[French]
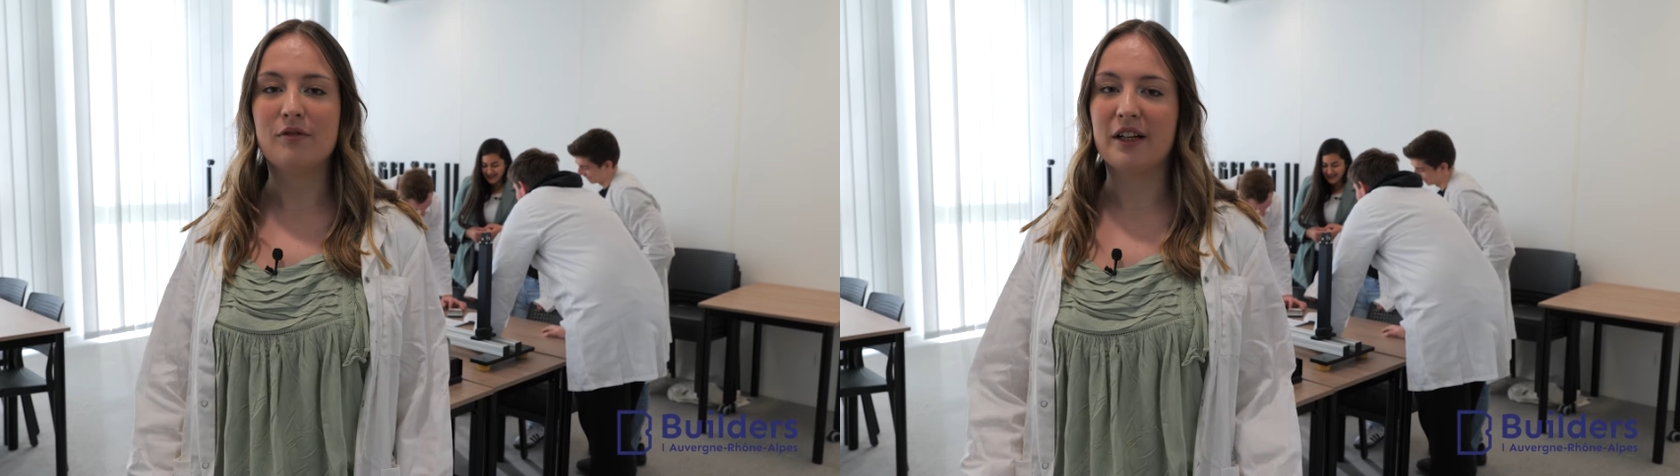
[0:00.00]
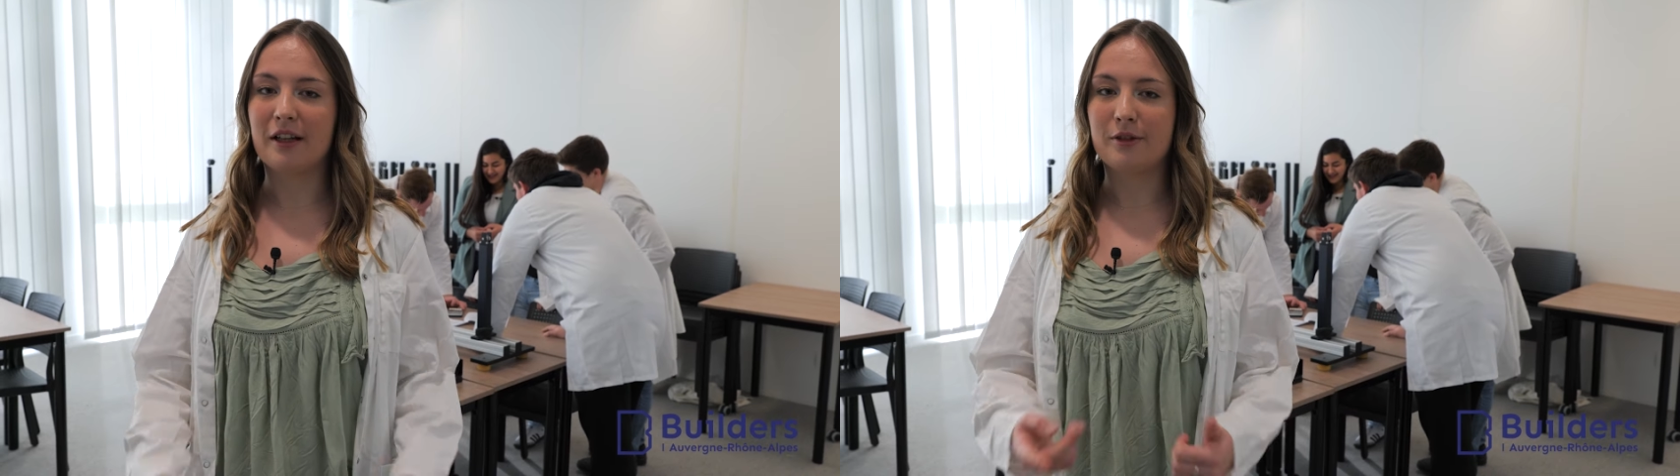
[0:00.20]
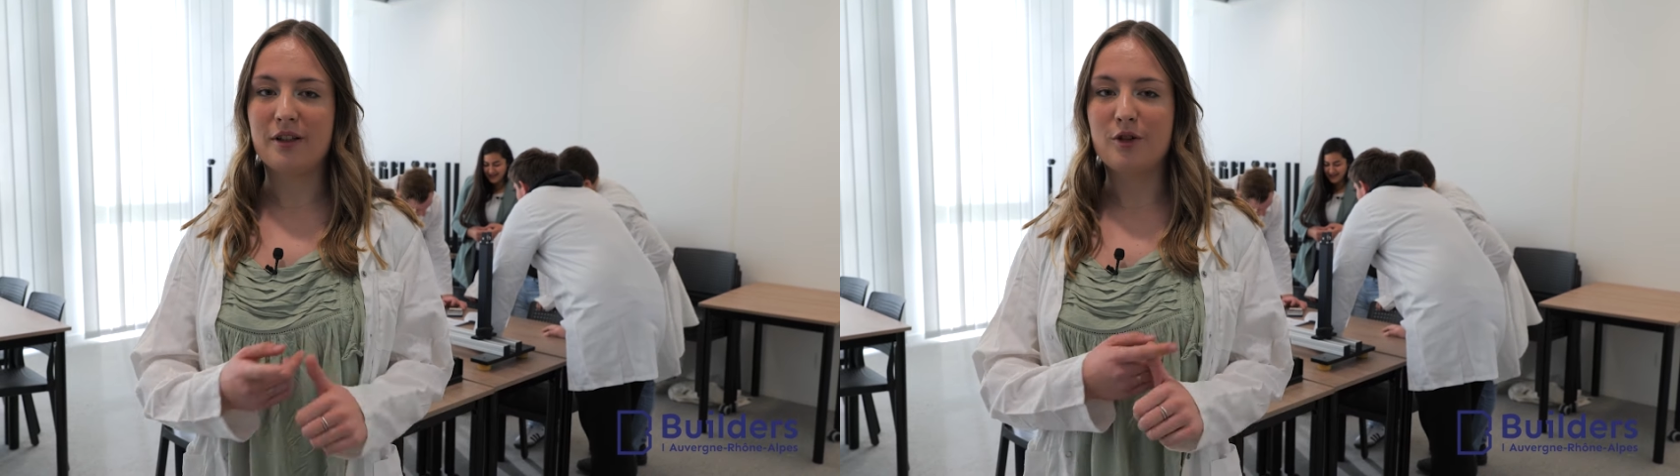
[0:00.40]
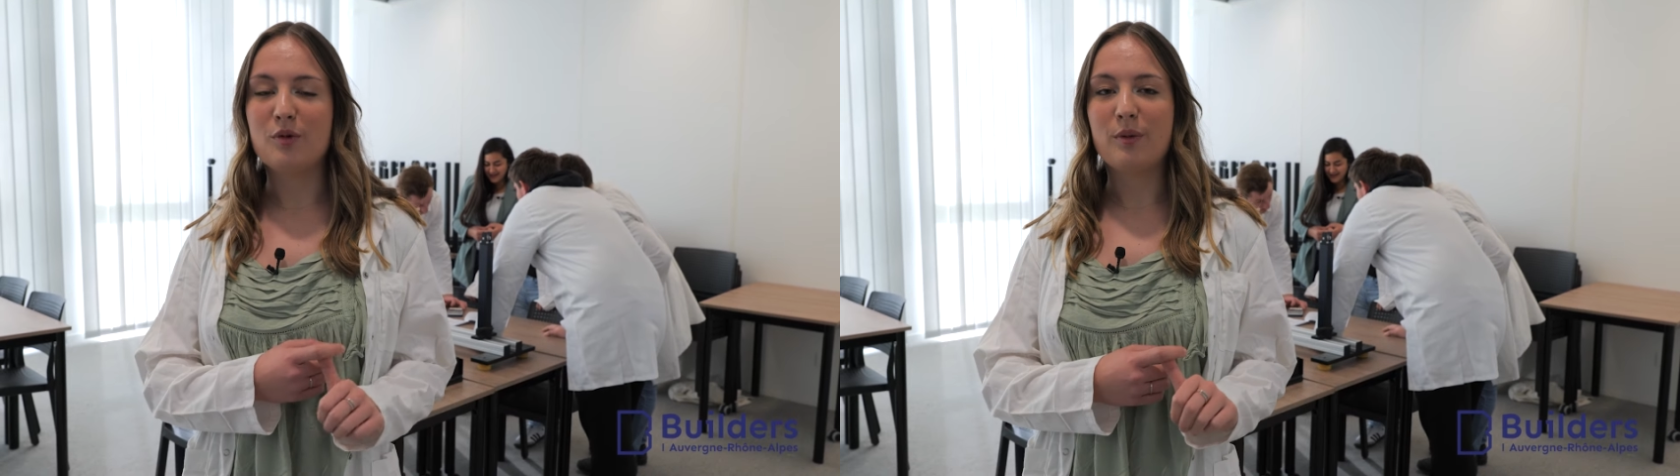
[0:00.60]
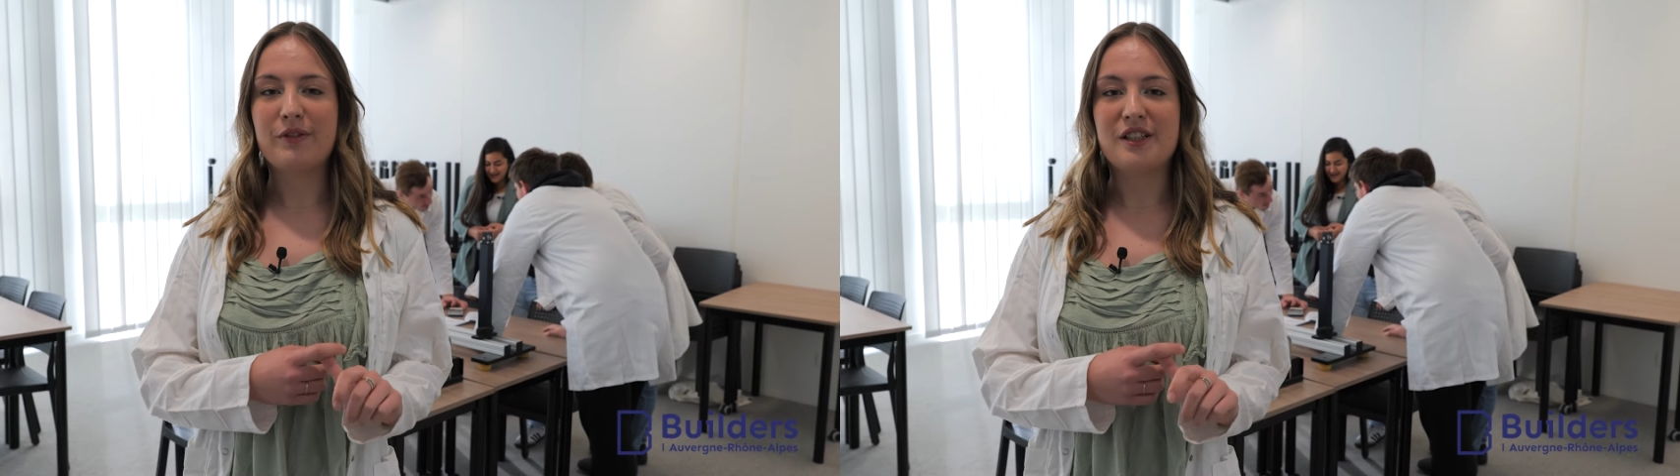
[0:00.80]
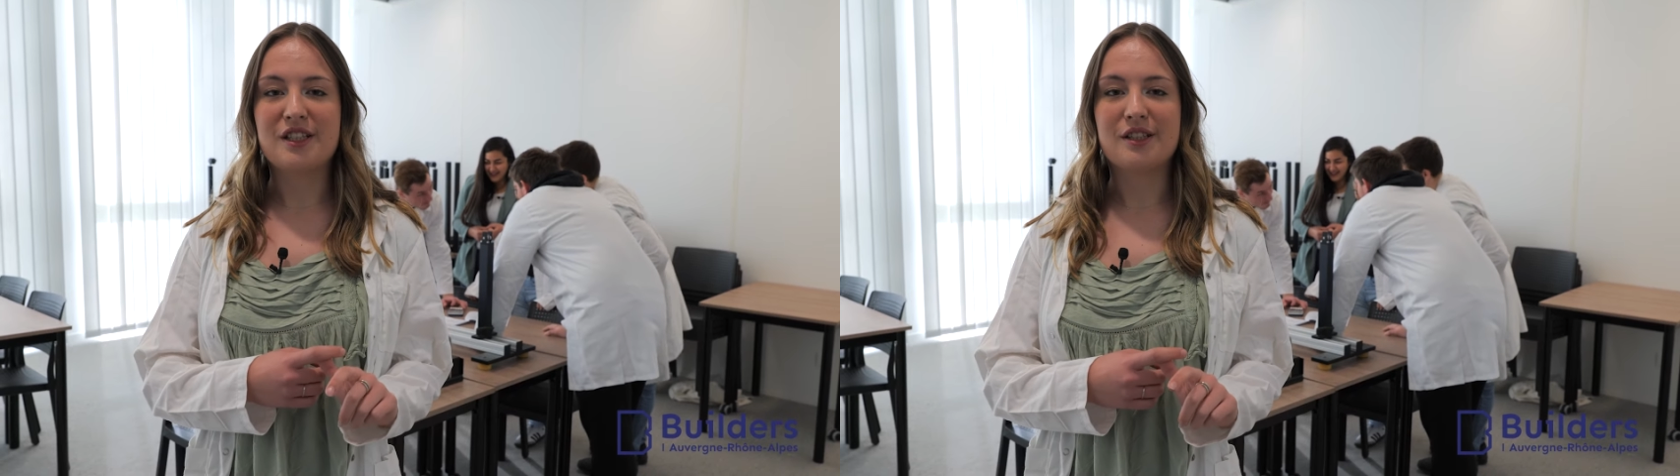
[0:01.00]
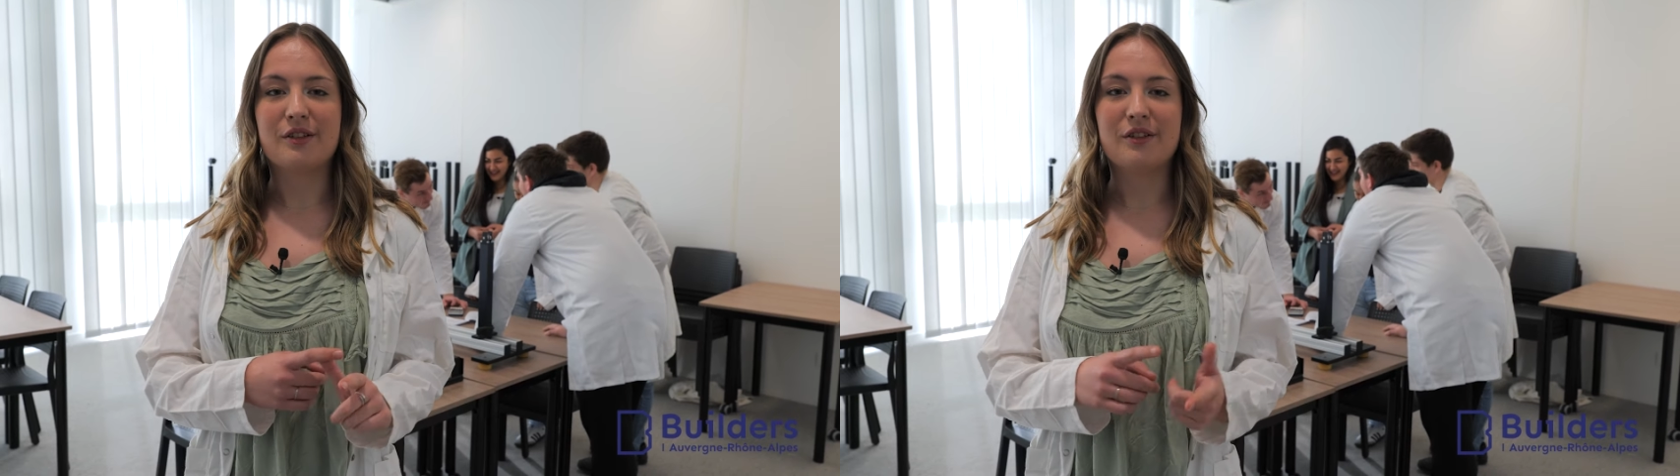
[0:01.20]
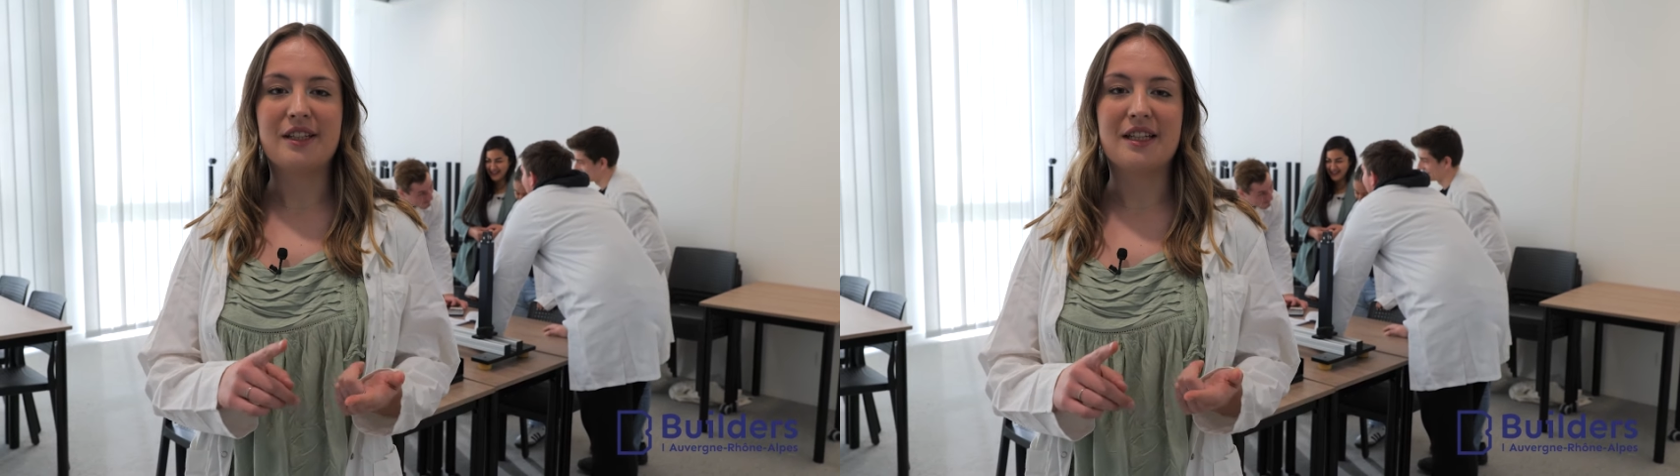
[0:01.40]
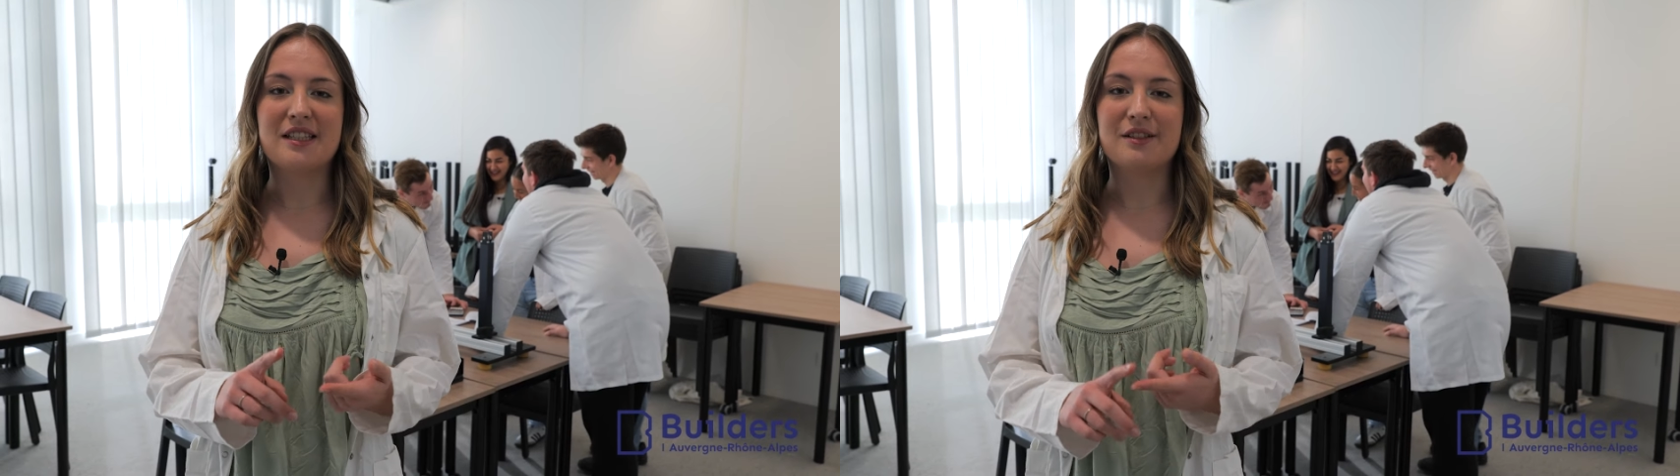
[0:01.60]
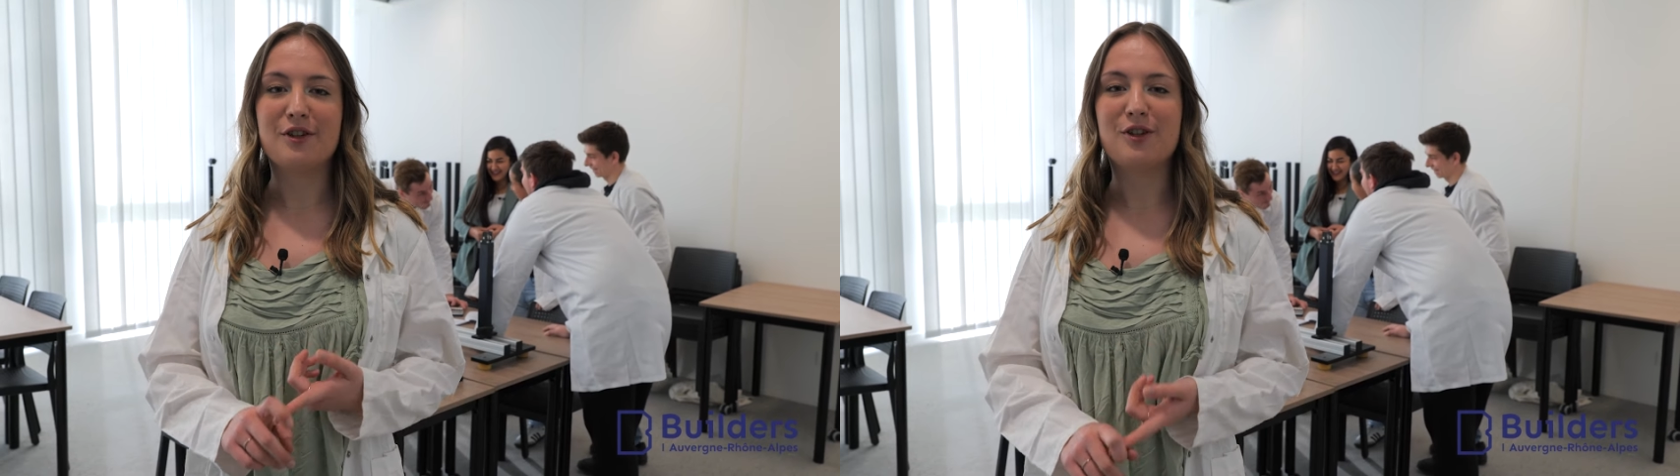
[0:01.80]
On va calculer le moment fléchissant et
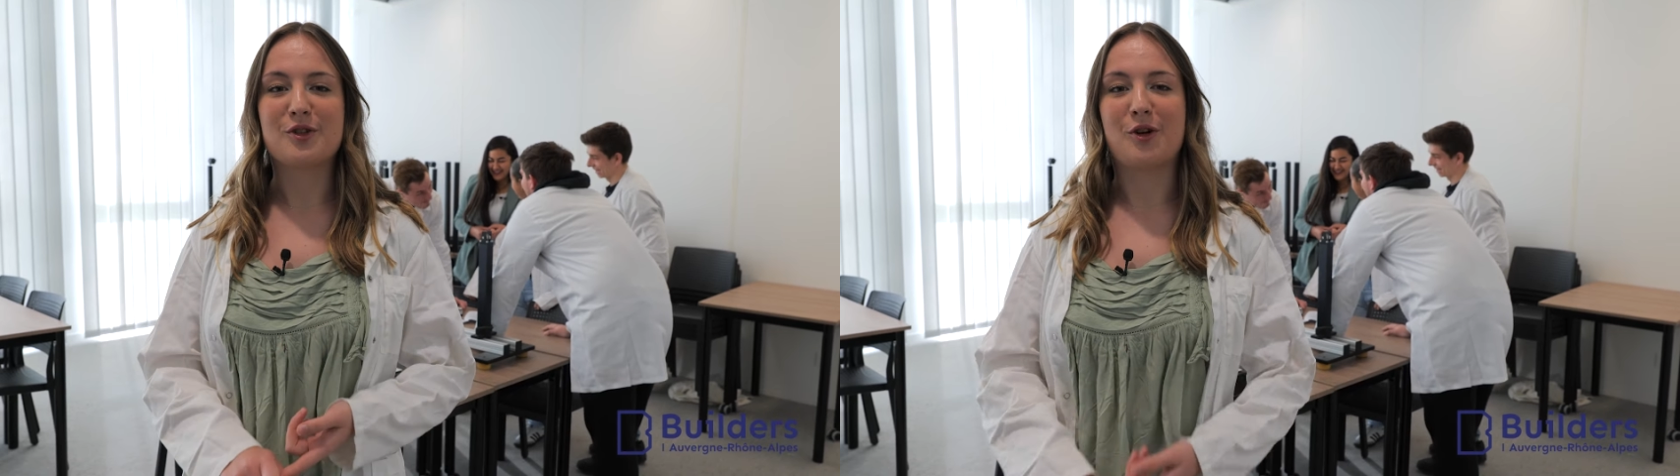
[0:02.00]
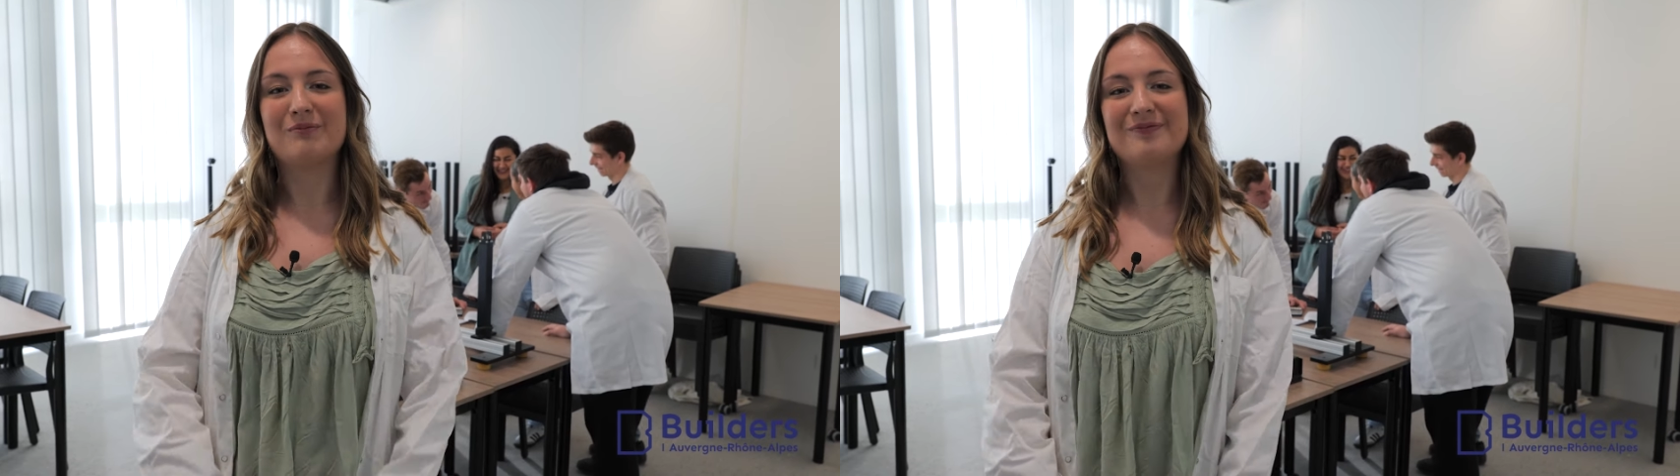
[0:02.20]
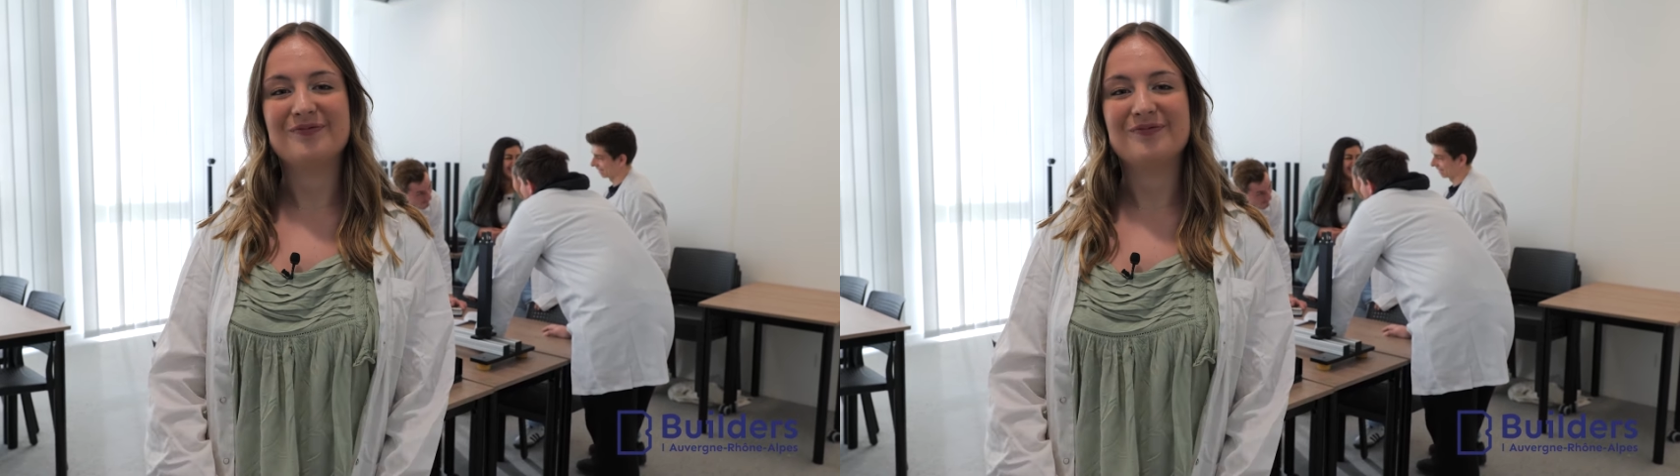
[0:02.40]
les efforts tranchants.